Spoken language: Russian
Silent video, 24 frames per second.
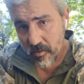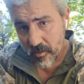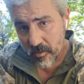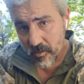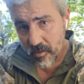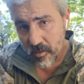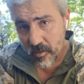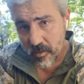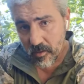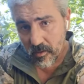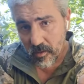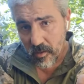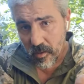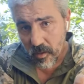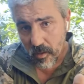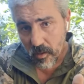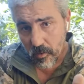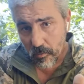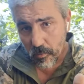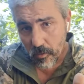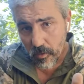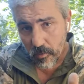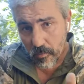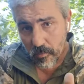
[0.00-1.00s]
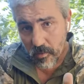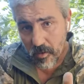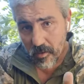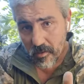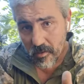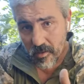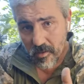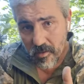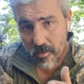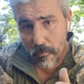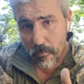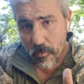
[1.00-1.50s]
здесь сало,
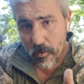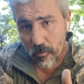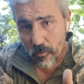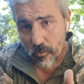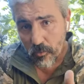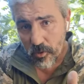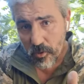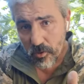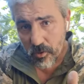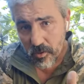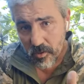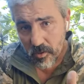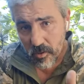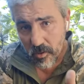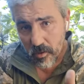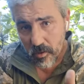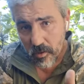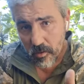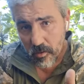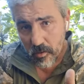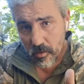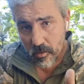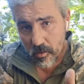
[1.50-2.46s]
понимаете, не получится